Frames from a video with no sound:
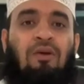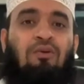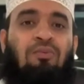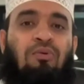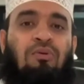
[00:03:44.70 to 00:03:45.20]

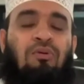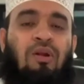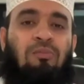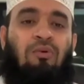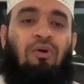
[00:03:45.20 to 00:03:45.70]
এগুলো পূরণ
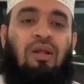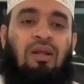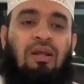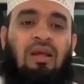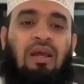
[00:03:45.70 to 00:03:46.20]
করার পরে
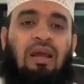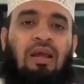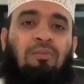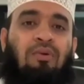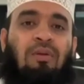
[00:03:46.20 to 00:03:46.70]

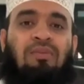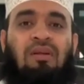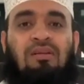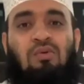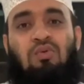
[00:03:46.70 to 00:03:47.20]
এরপরে
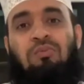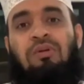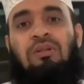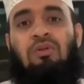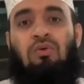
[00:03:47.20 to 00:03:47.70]
আপনার কাছে
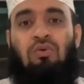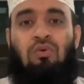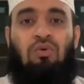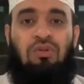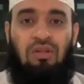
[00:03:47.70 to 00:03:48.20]
উদ্বৃত্ত
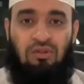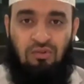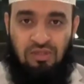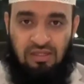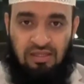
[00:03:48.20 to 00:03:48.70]
অতিরিক্ত
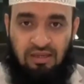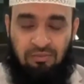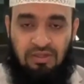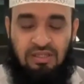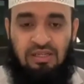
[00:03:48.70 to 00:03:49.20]
যেটা
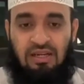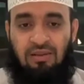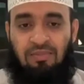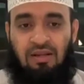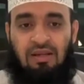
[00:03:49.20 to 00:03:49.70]
থাকবে সেটা
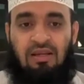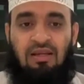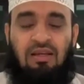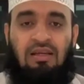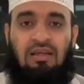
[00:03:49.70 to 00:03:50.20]
আপনাকে
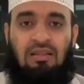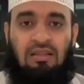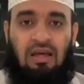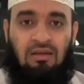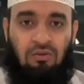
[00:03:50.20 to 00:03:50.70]

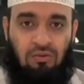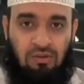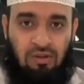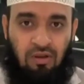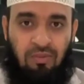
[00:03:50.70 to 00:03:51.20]
দান
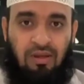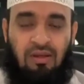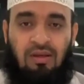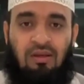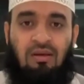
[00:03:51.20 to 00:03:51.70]
করতে হবে
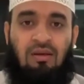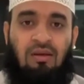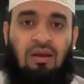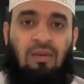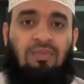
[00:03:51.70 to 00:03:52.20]

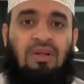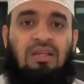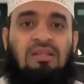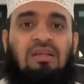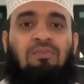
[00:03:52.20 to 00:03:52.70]
আপনার
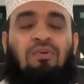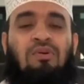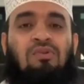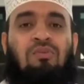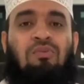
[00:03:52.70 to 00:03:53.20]
নিজের
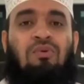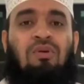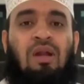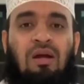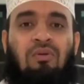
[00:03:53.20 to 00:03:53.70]
প্রয়োজন
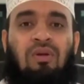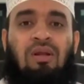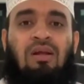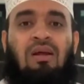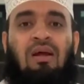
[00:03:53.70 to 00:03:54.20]
পূরণ না করে
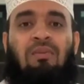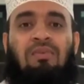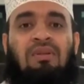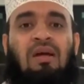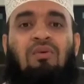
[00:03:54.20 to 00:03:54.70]

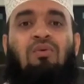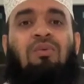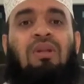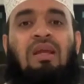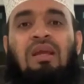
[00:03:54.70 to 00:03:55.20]
আপনি দান
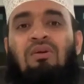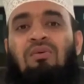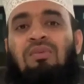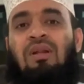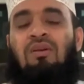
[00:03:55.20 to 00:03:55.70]
করবেন
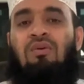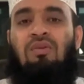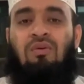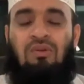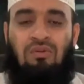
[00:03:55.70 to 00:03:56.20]
এইরকম দানের
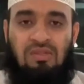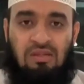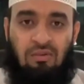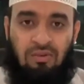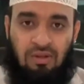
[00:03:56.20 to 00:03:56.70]
কথাও কিন্তু
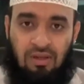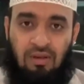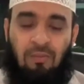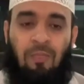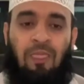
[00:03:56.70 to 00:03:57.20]
ইসলাম আমাদেরকে
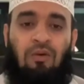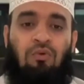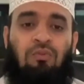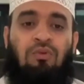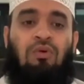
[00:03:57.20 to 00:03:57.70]

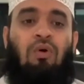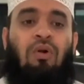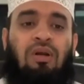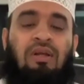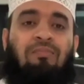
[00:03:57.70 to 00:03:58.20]
উদ্বুদ্ধ
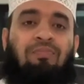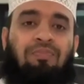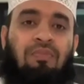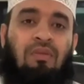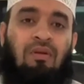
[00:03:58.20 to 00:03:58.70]
করেনি
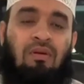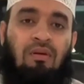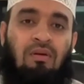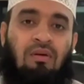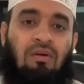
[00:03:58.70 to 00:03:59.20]

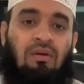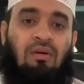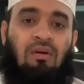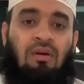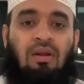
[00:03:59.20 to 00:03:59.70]

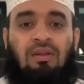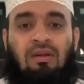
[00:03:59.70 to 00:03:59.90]
আল্লাহ